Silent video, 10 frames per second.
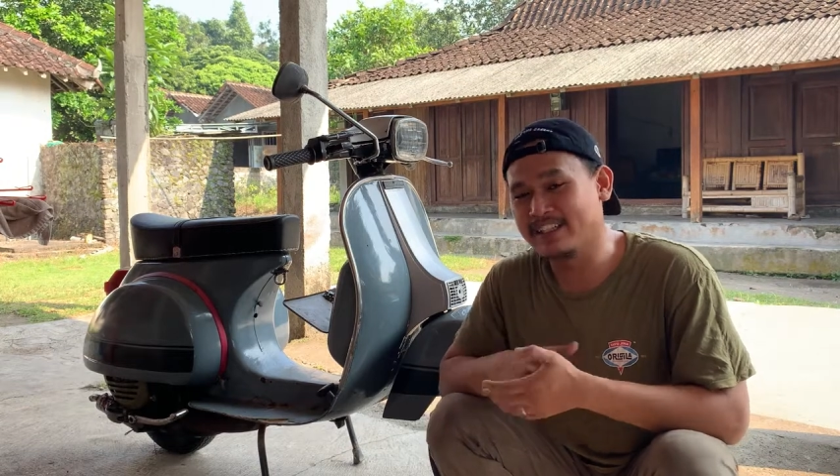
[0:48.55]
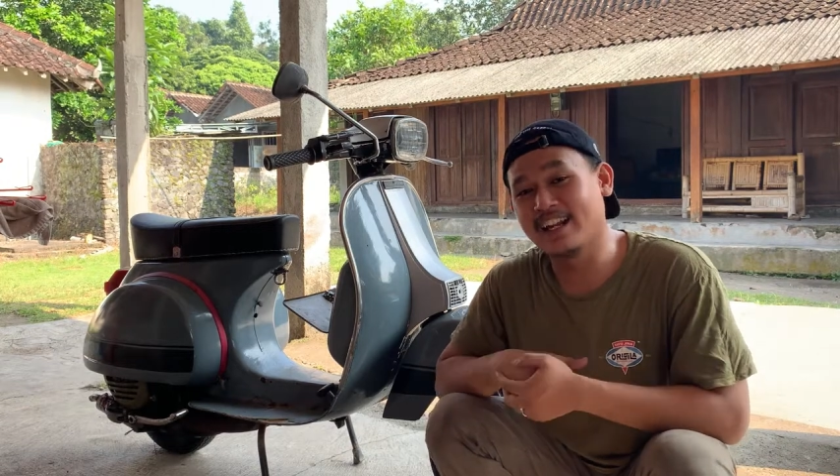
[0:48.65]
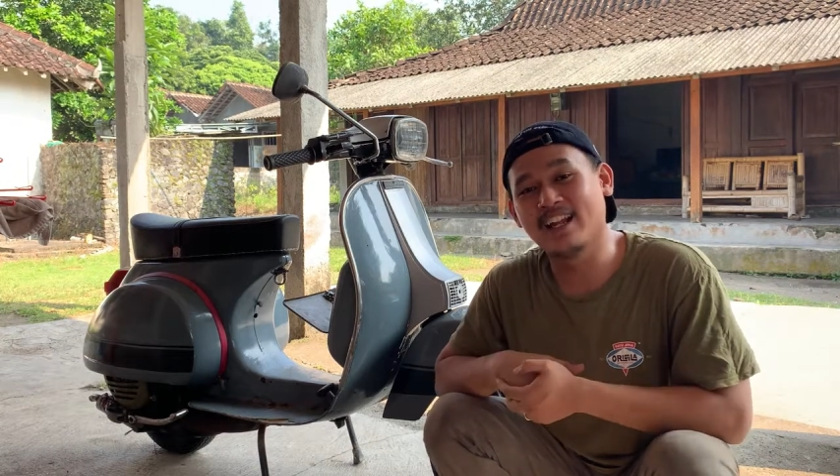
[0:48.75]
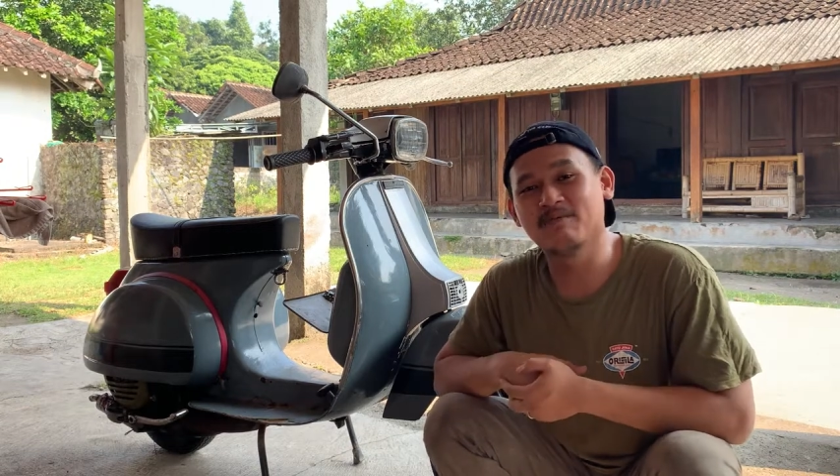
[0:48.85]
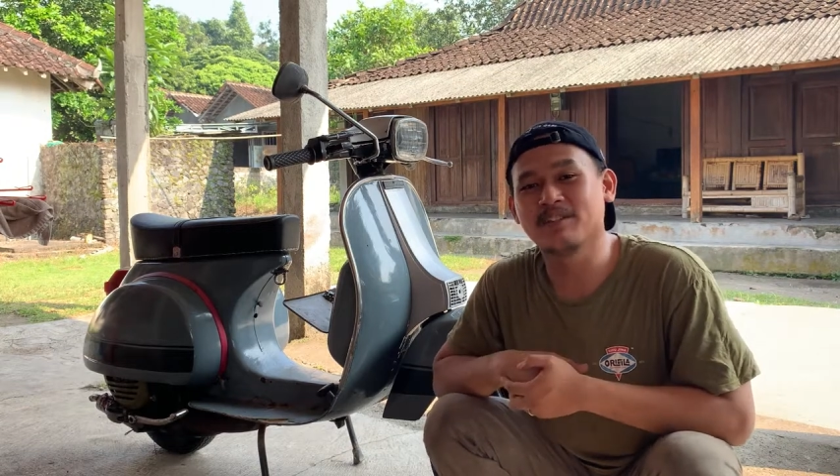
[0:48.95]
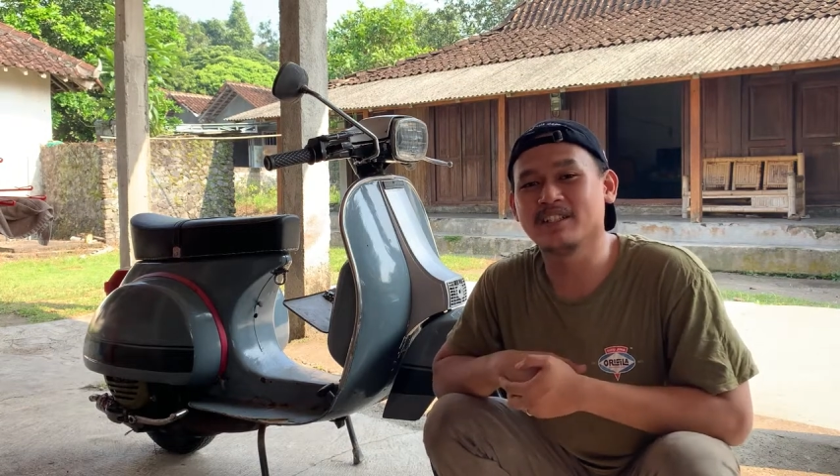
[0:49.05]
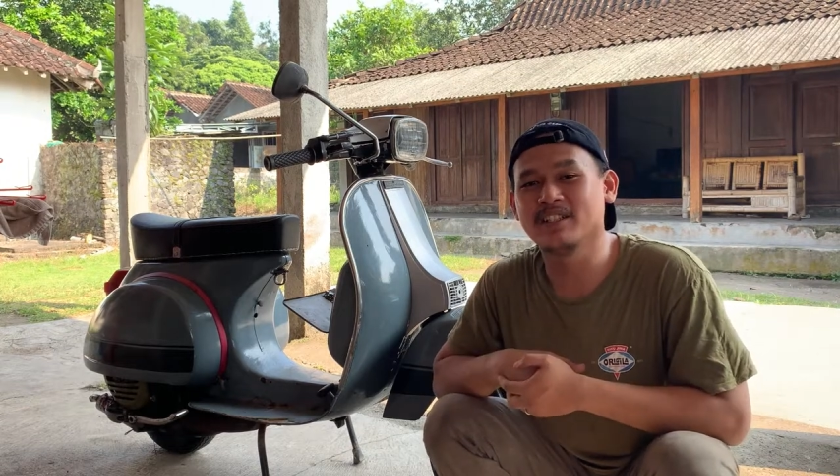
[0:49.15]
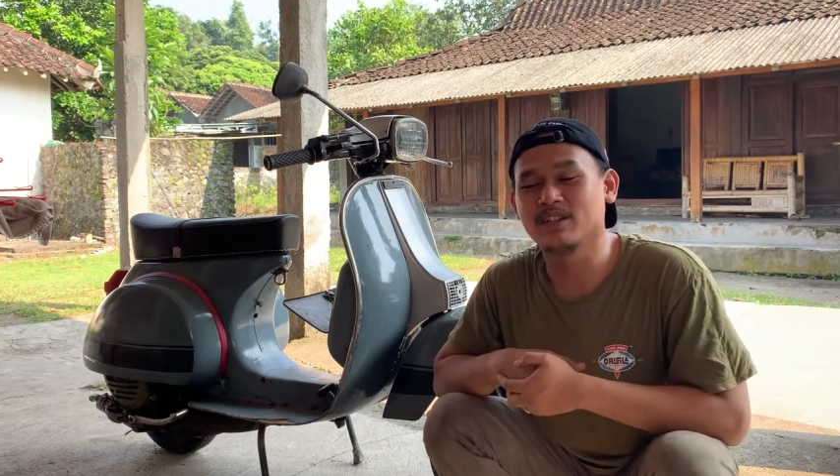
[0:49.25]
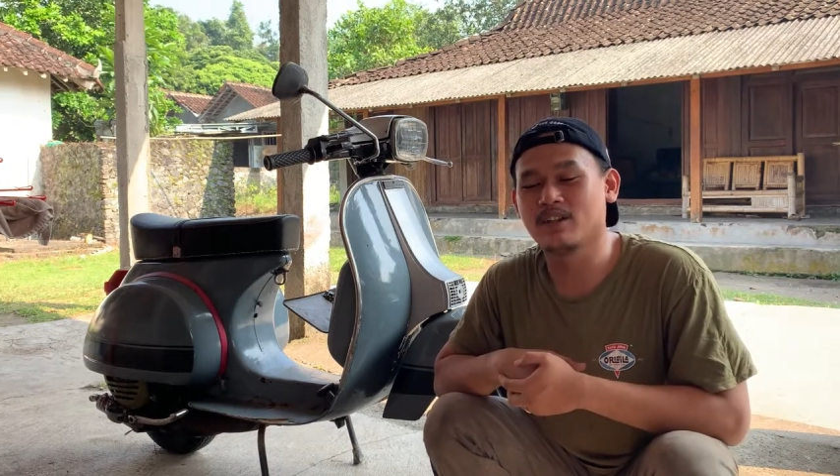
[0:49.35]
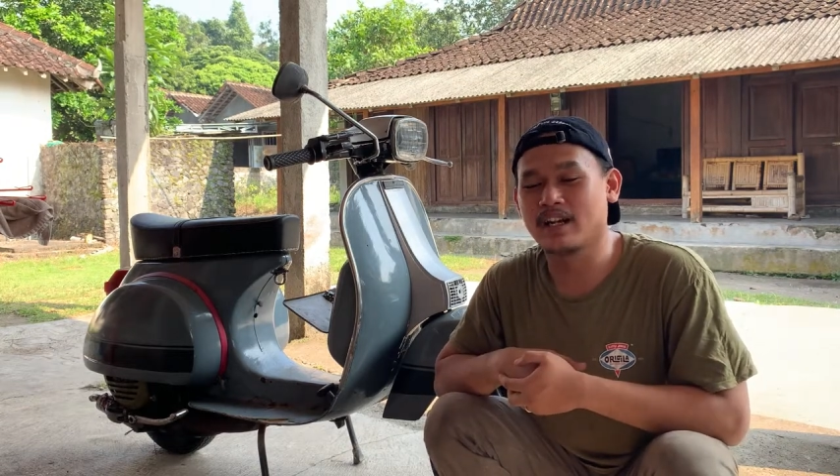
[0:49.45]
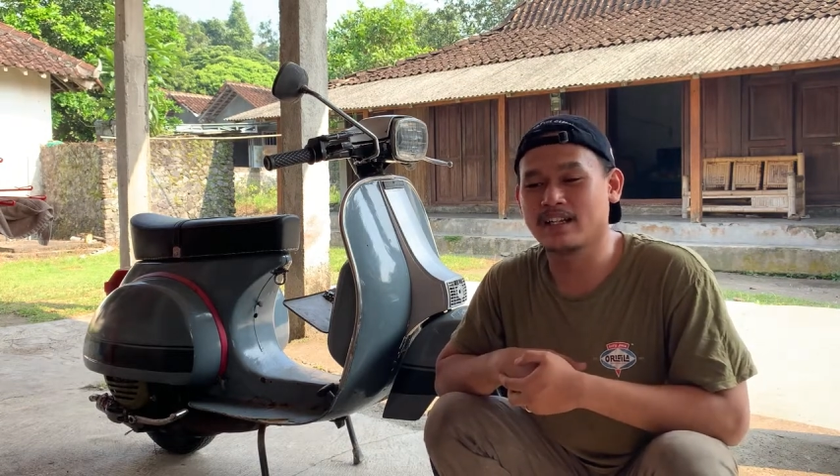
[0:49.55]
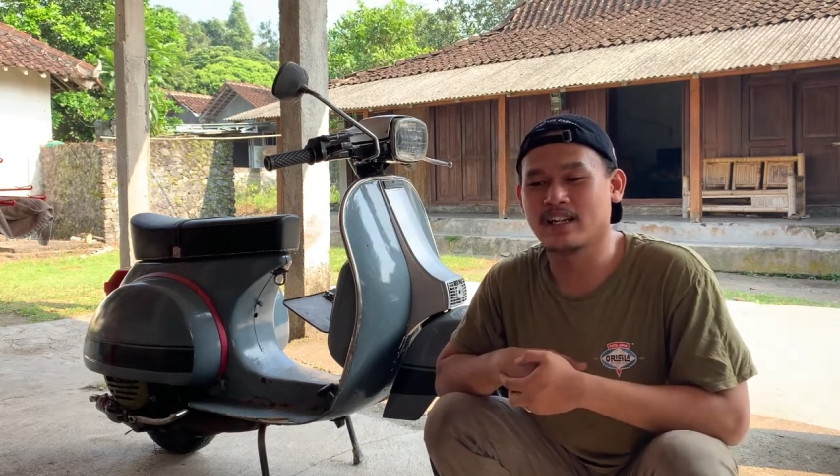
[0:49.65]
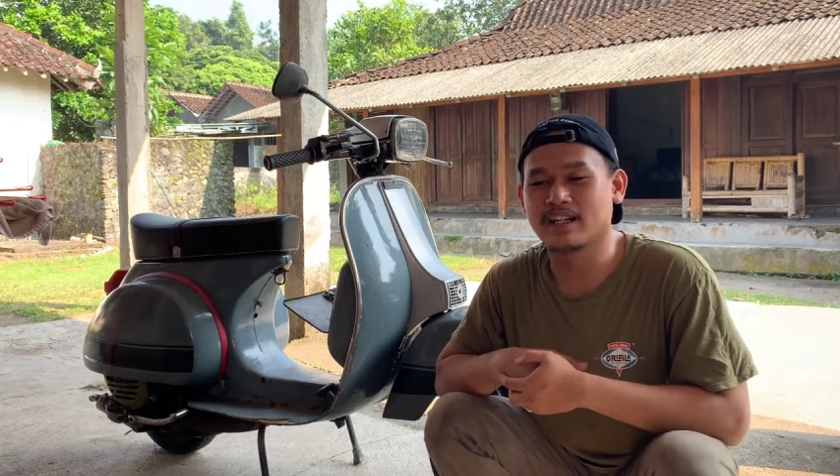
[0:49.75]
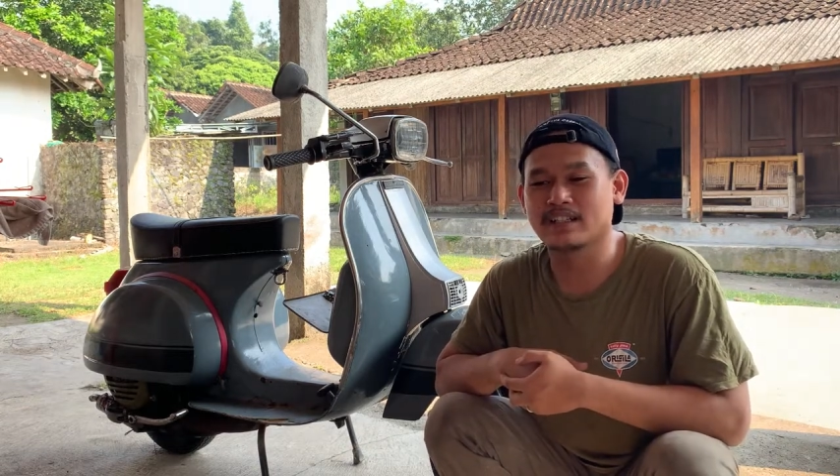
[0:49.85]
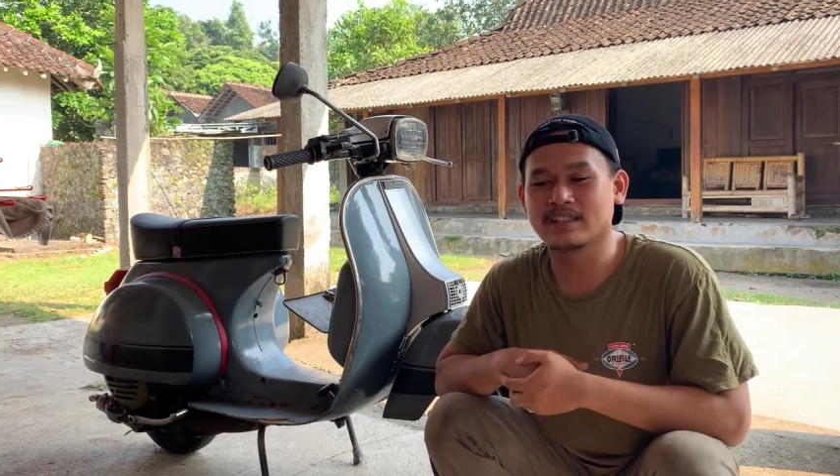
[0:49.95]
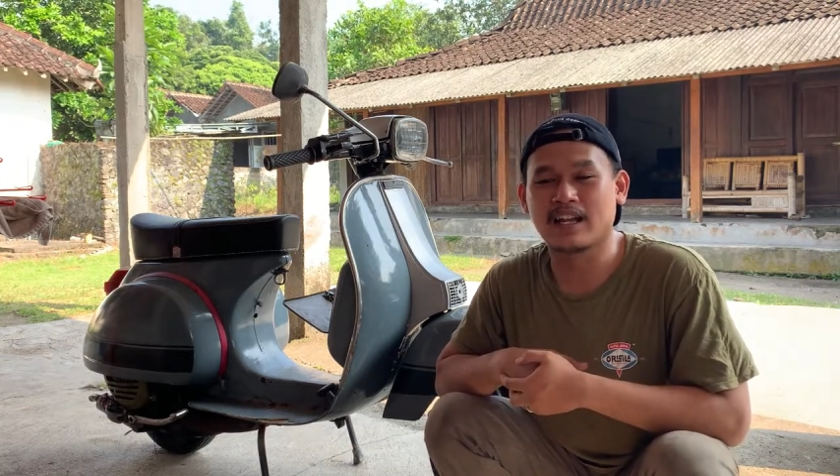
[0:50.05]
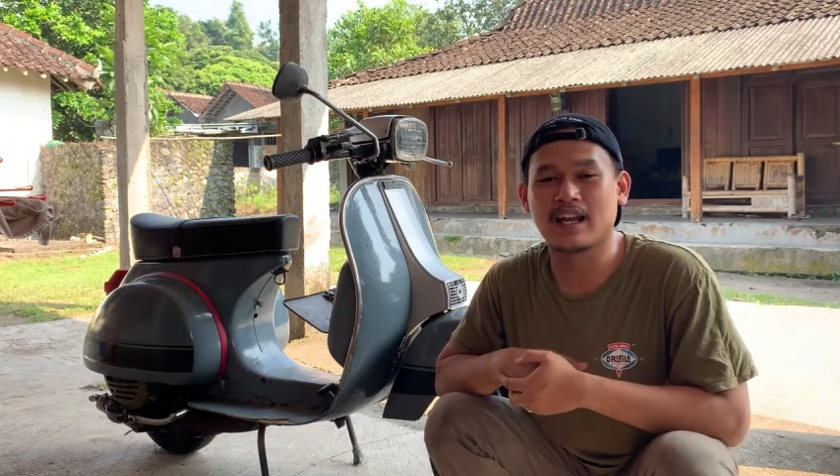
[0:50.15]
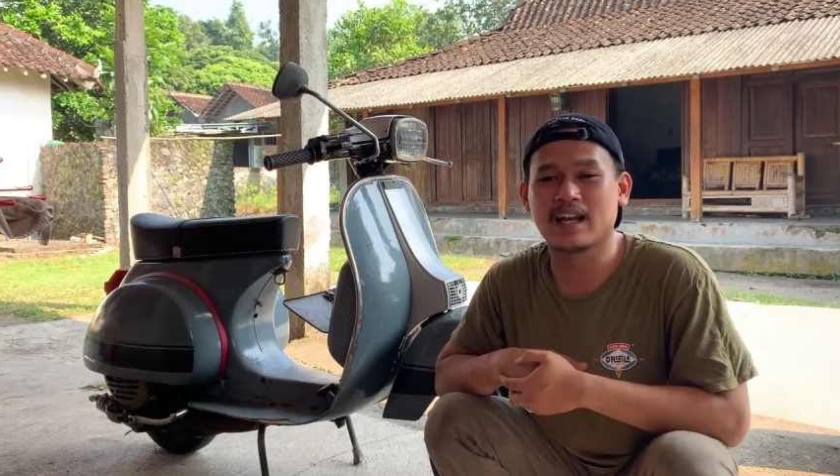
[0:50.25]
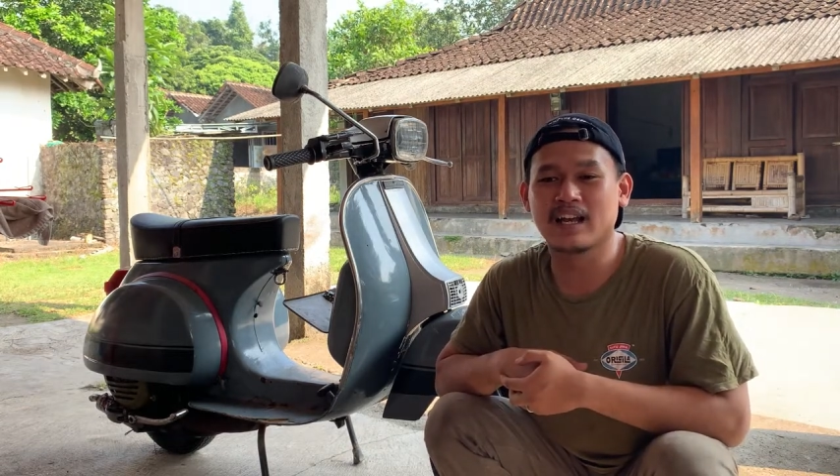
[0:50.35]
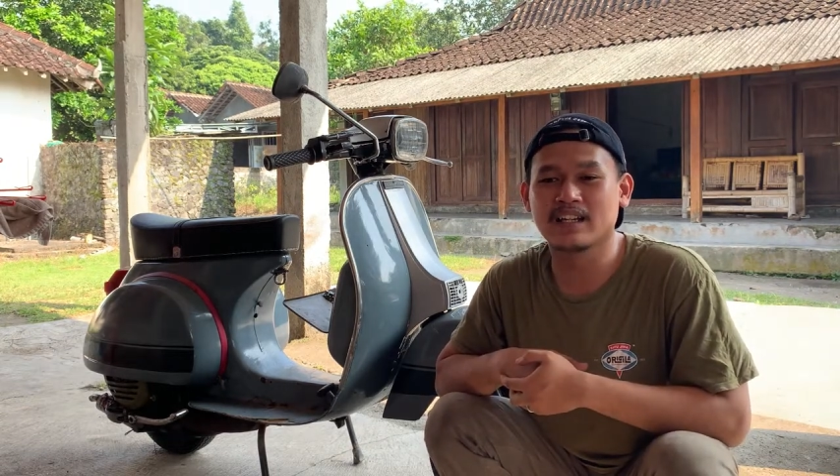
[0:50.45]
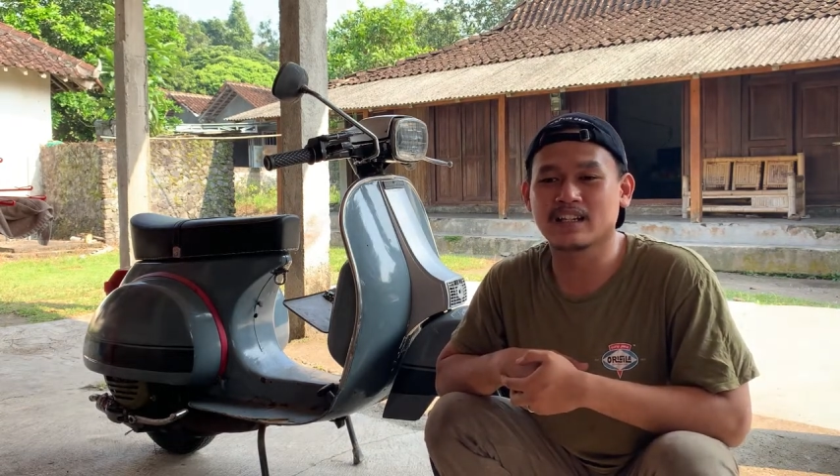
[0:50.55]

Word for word: dalam video ada kesalahan,